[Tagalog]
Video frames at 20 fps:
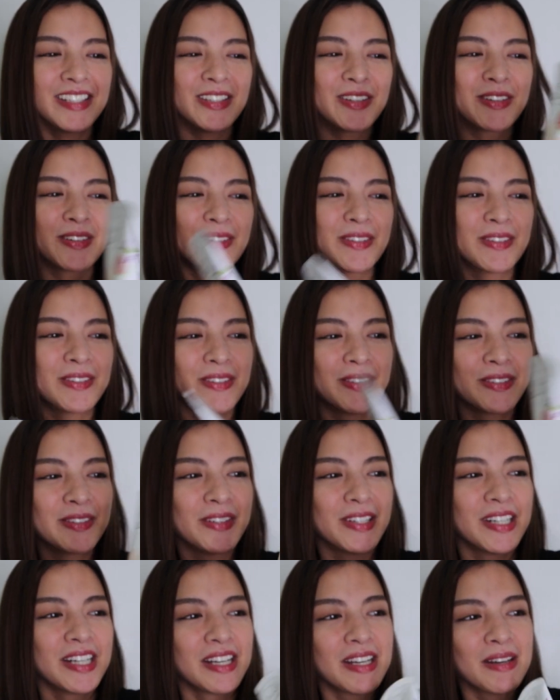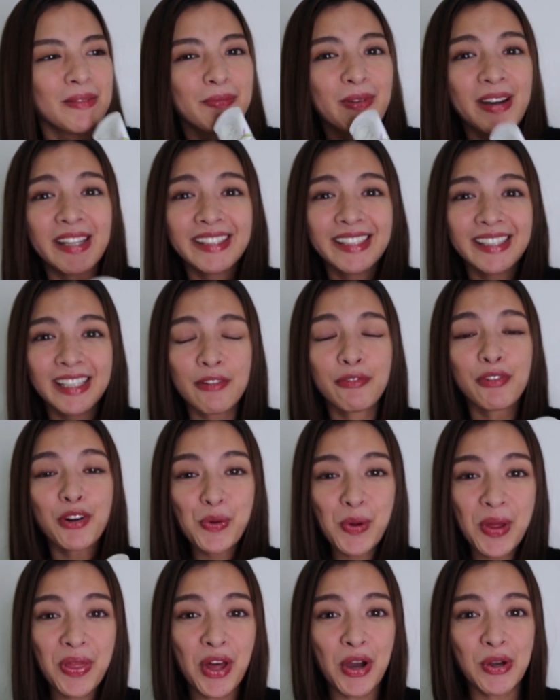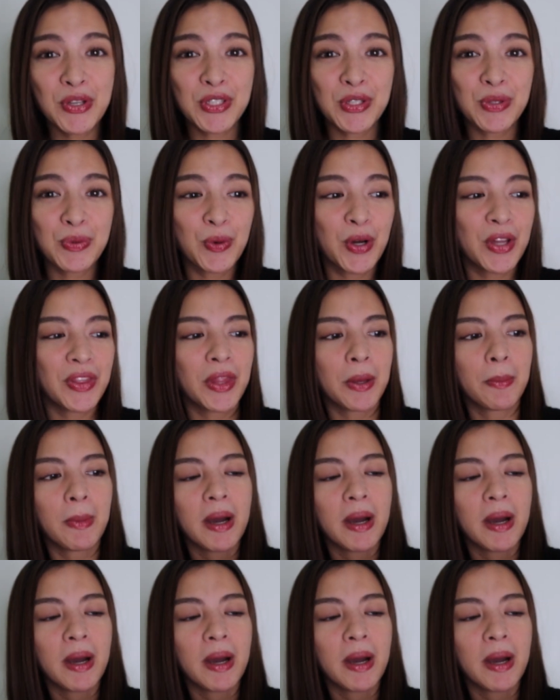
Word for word: So, pwede na for 1,000 won, ba?